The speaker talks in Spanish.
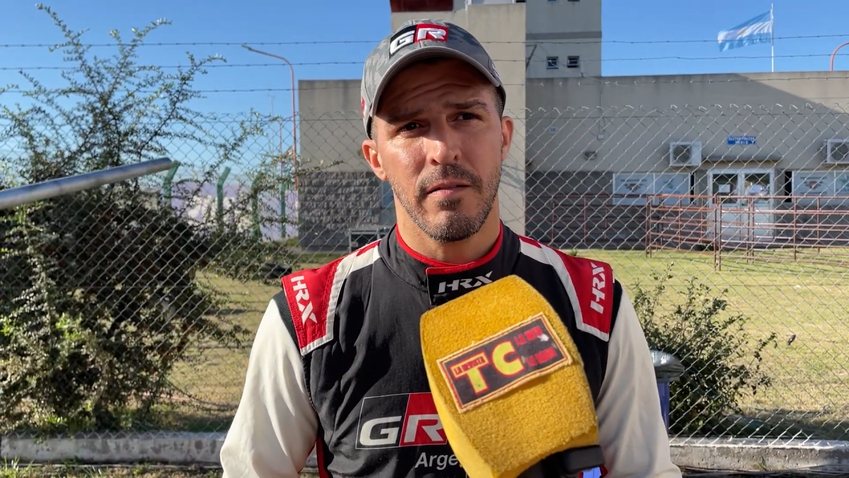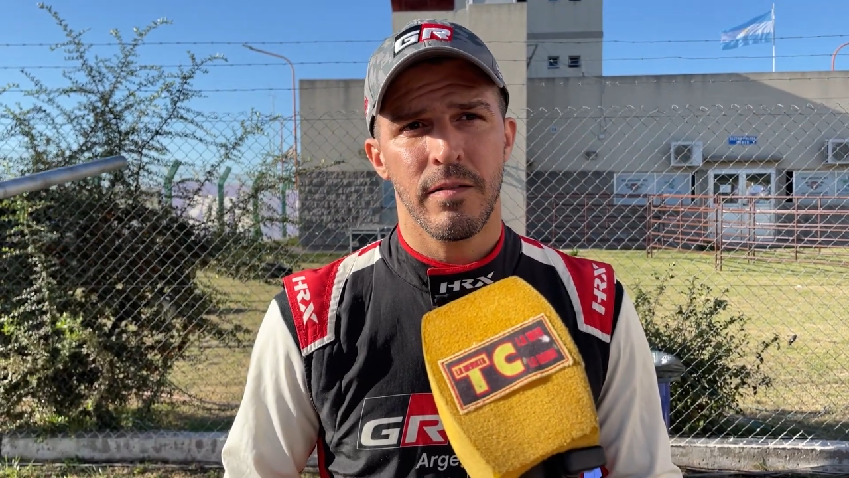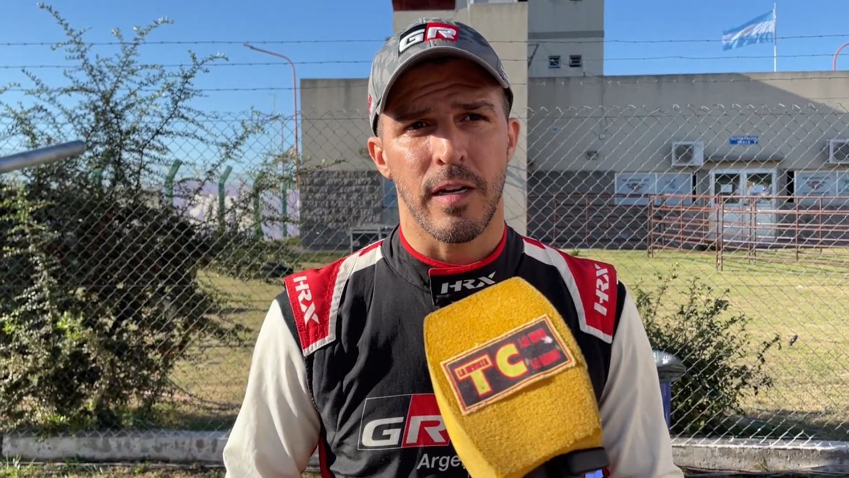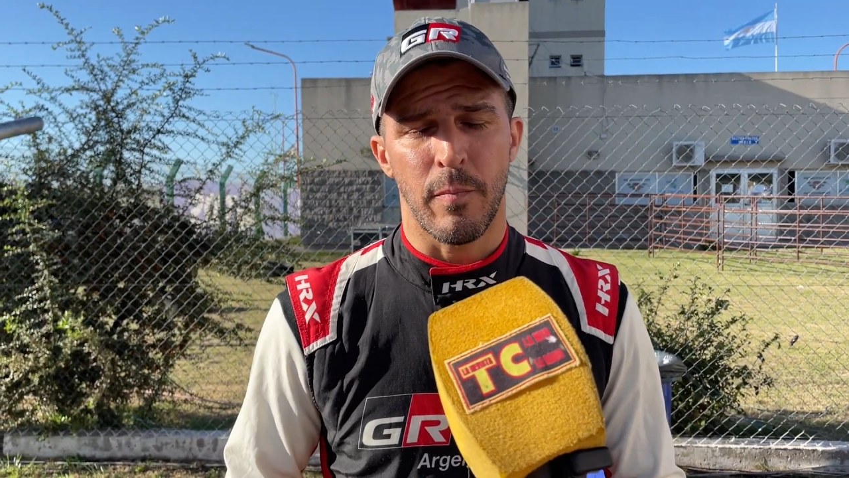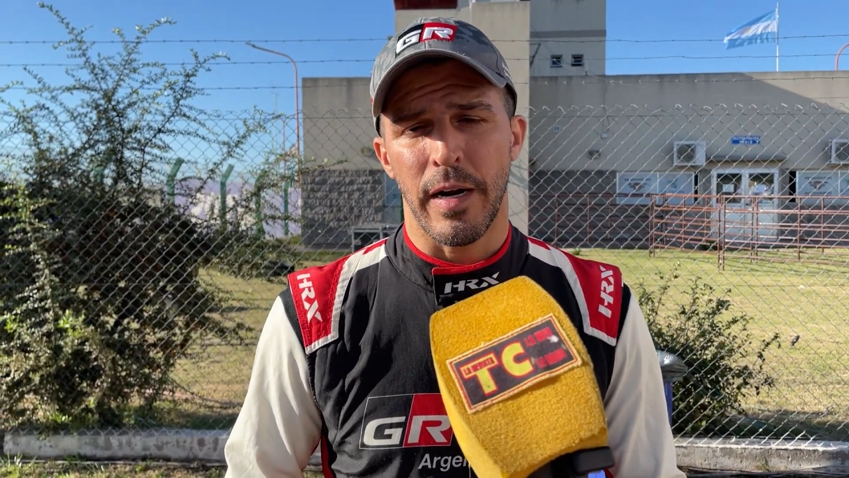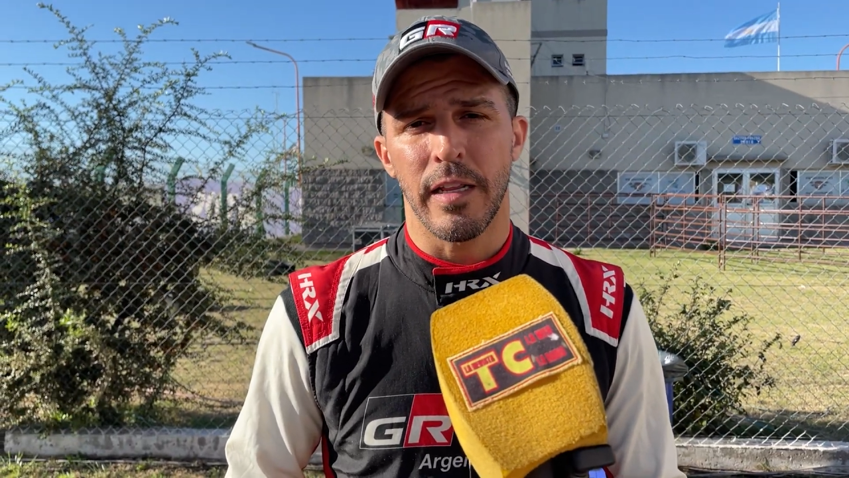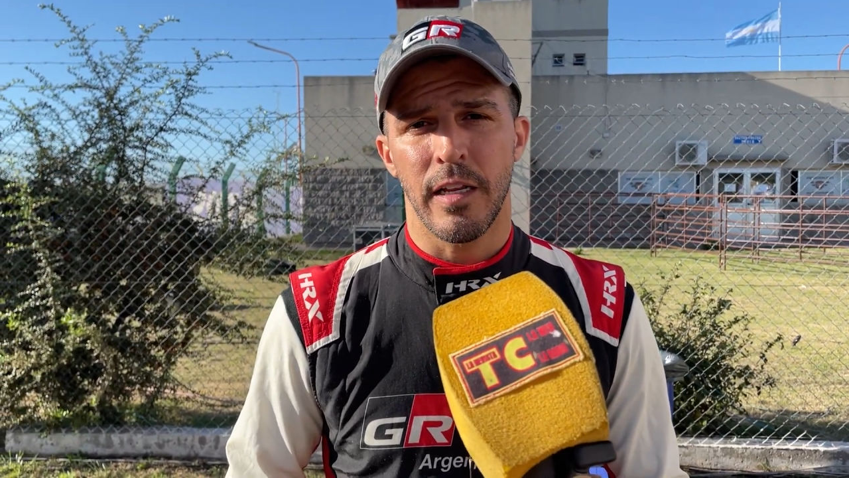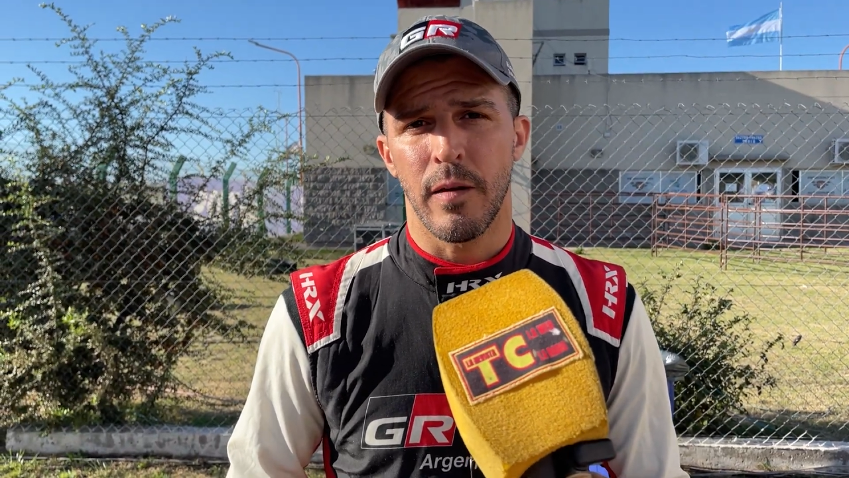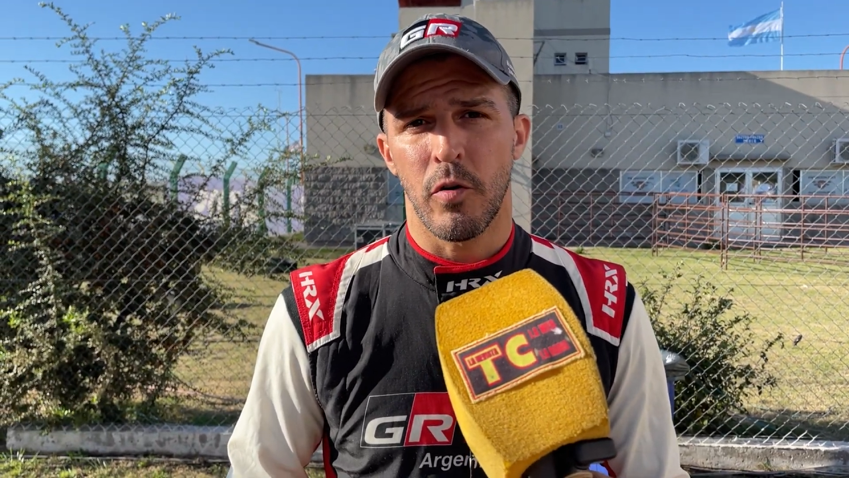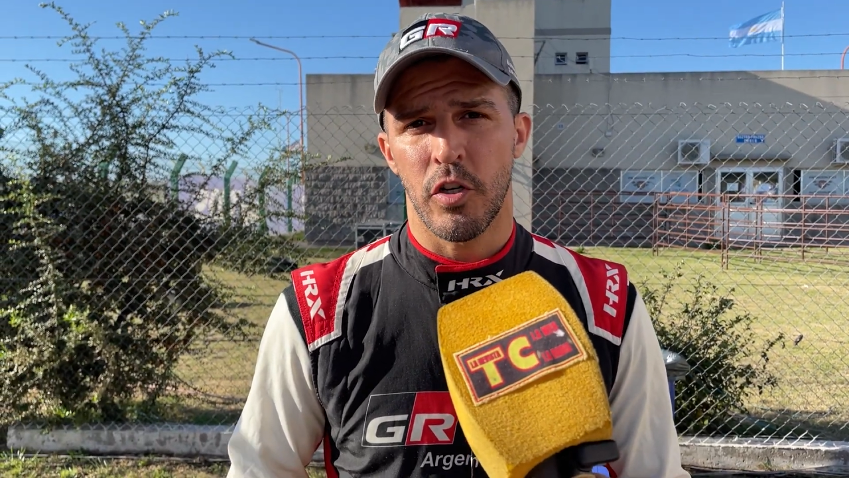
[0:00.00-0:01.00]
Ser parte de
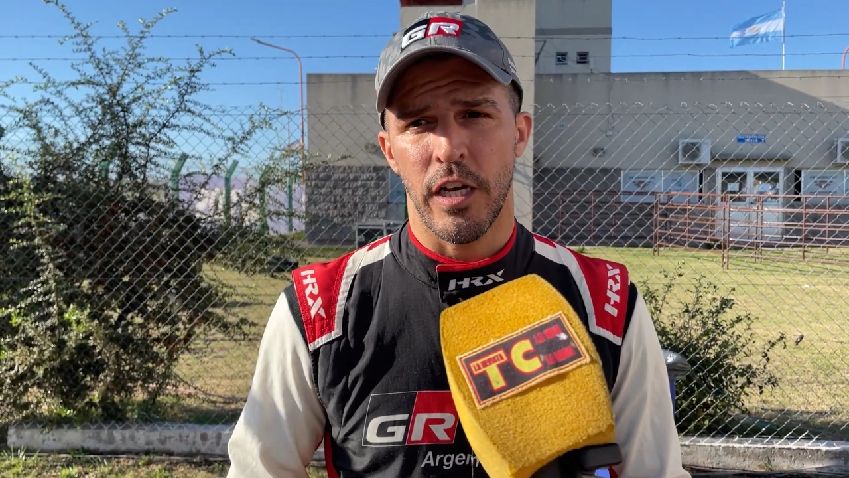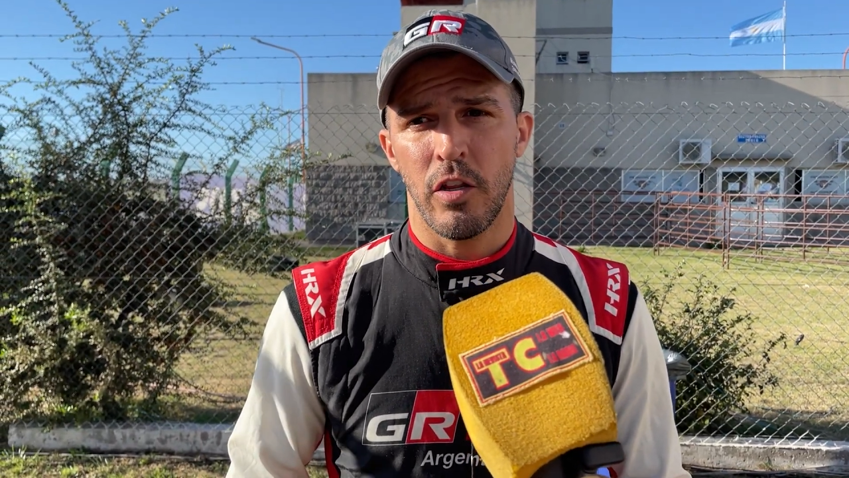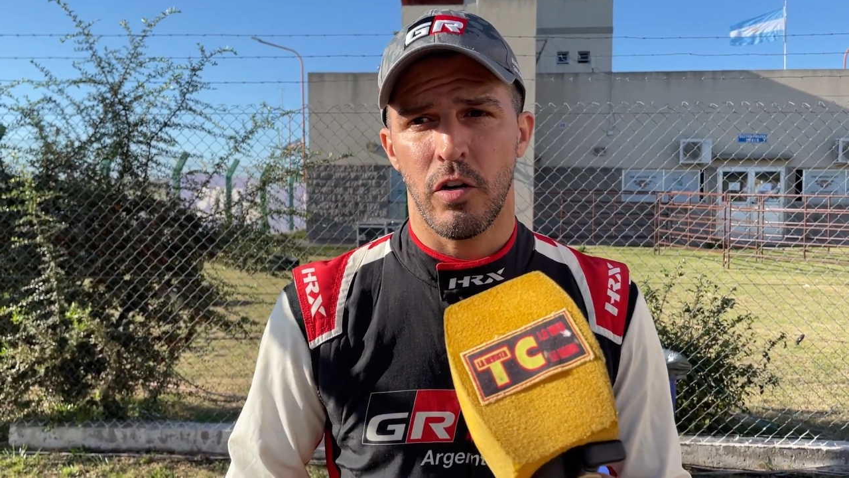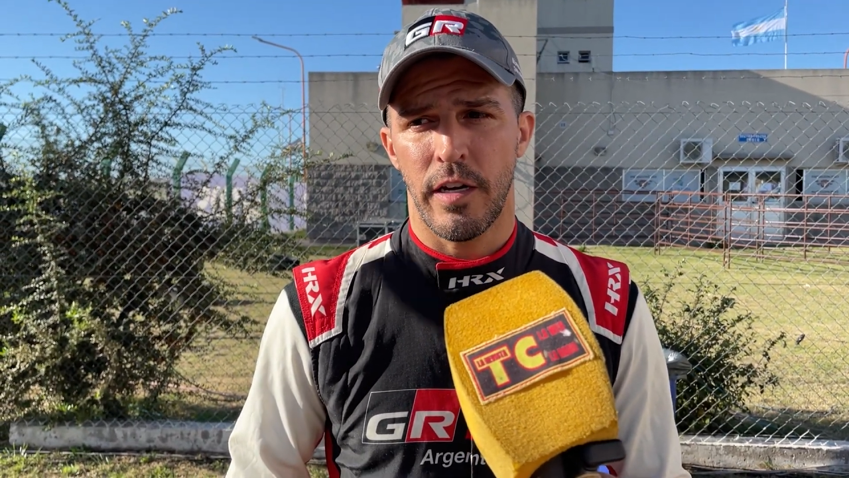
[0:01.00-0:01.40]
este proyecto